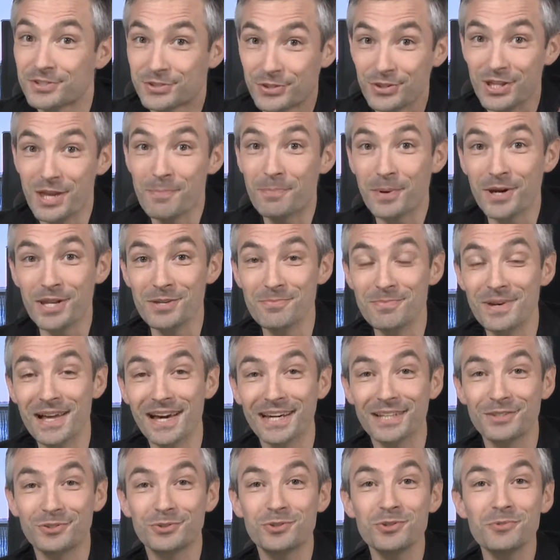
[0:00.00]
Ce n'est pas une
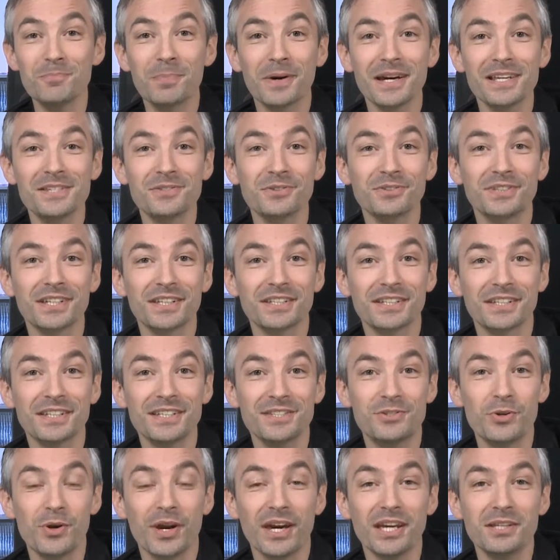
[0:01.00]
blague, deux
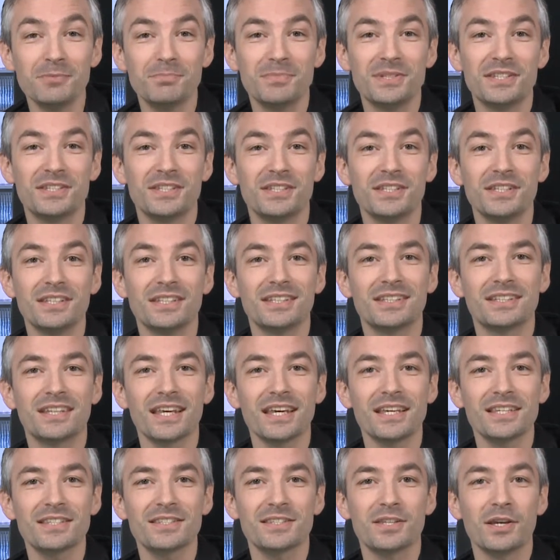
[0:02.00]
présentatrices de NBC
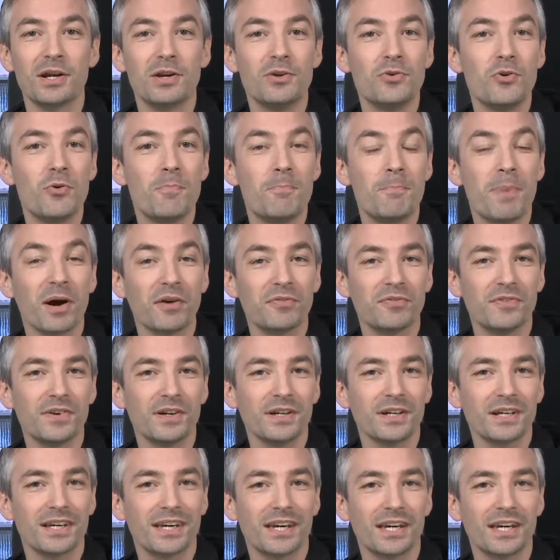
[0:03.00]
testent le parfum